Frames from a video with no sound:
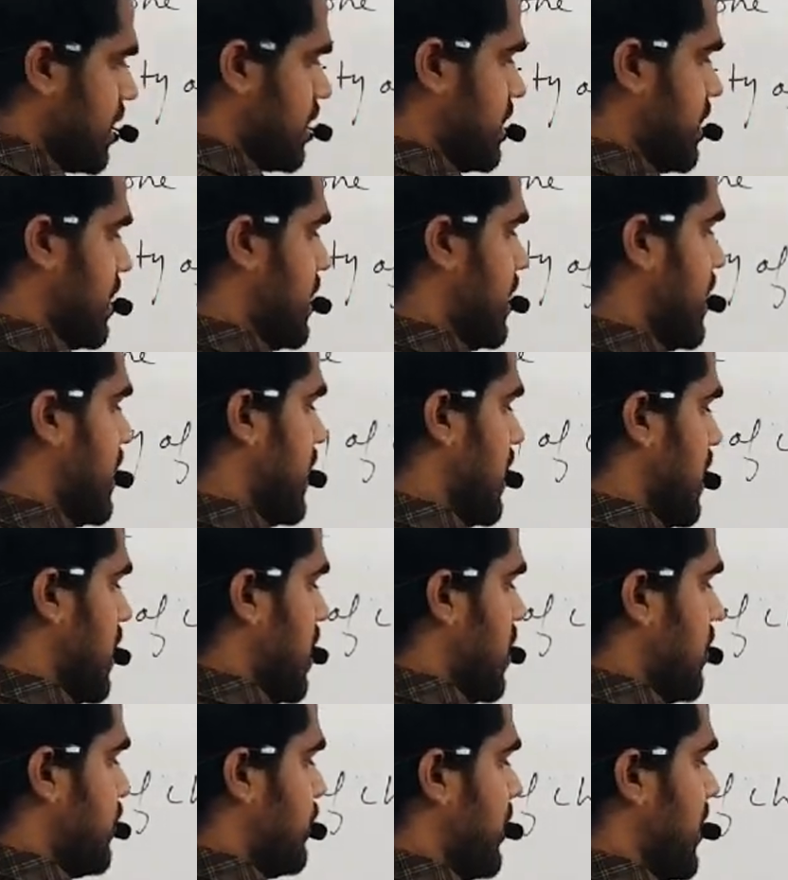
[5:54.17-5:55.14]
करते हैं
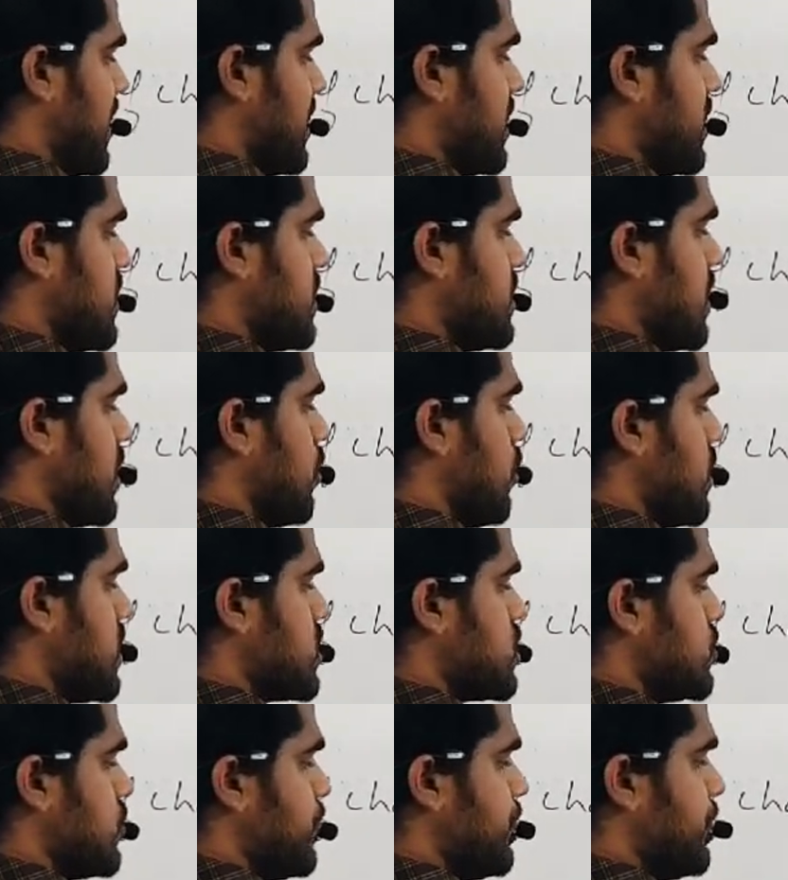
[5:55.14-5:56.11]
वर्क इज इक्व
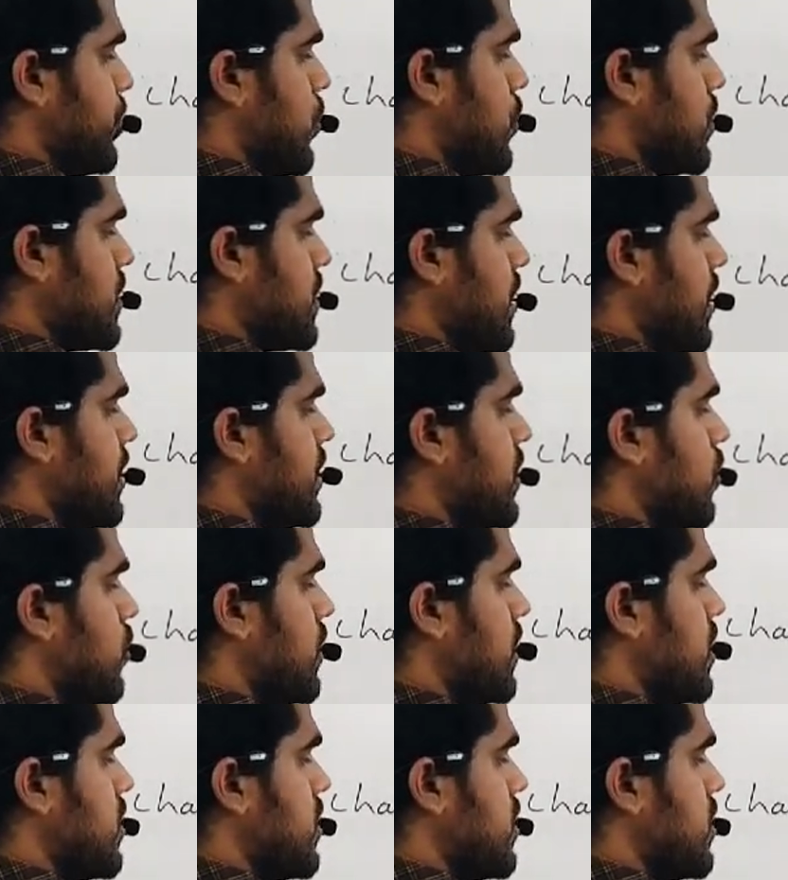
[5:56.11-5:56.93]
टू फोर्स इंटू